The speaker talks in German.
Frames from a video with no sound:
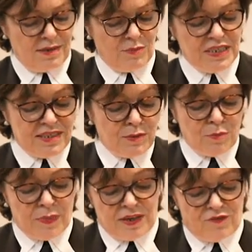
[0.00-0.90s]
Mit
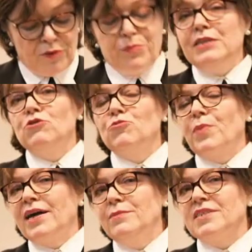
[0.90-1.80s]
ihm in Verbindung
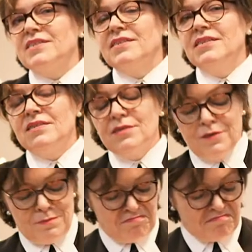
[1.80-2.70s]
bleiben, das
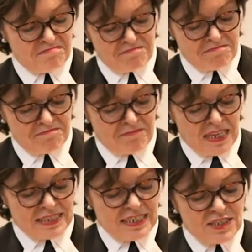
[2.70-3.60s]
hieße,
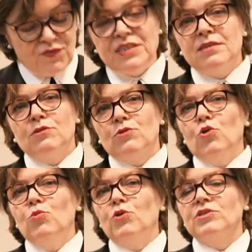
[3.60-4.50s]
das Wissen
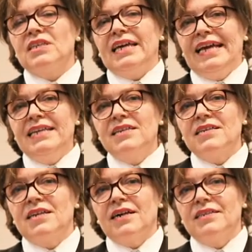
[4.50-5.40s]
um unsere
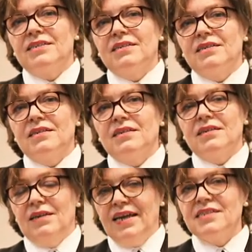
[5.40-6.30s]
Endlichkeit
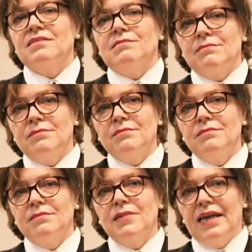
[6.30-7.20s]
gelassen,
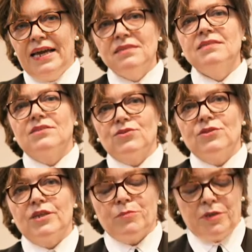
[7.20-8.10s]
ernst zu
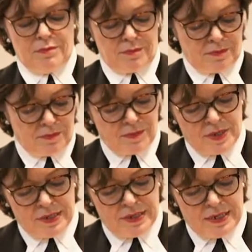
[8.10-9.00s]
nehmen
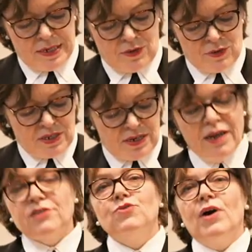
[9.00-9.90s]
und
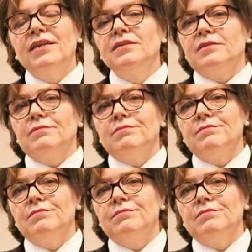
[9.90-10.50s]
danach zu handeln,